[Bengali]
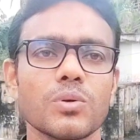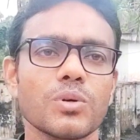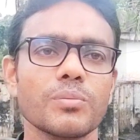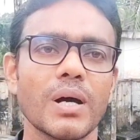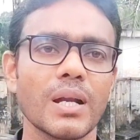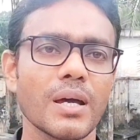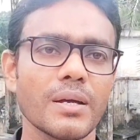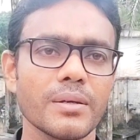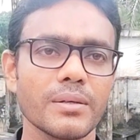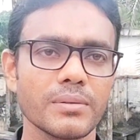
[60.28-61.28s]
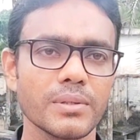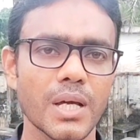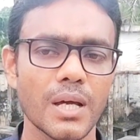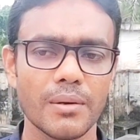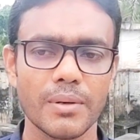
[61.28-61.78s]
রোগ বালাই
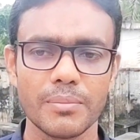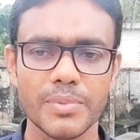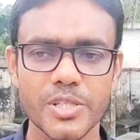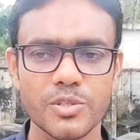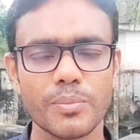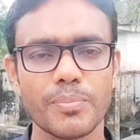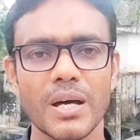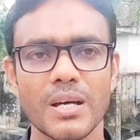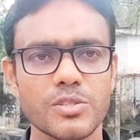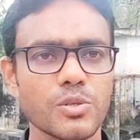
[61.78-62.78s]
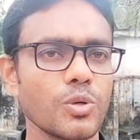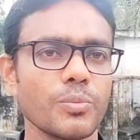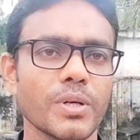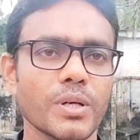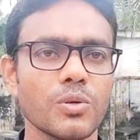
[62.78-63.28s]
মানে বিশেষ করে ব্লাস্ট খোল
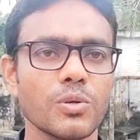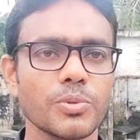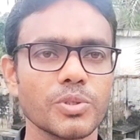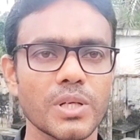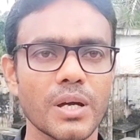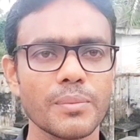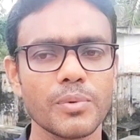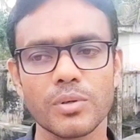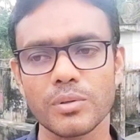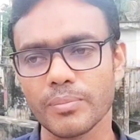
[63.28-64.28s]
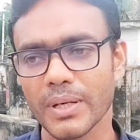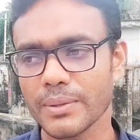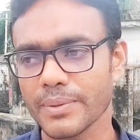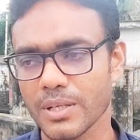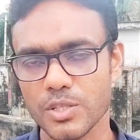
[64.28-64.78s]
পড়া খোল পচা এবং
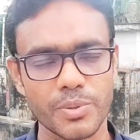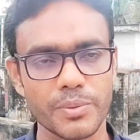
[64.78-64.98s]
বাদামি গাছ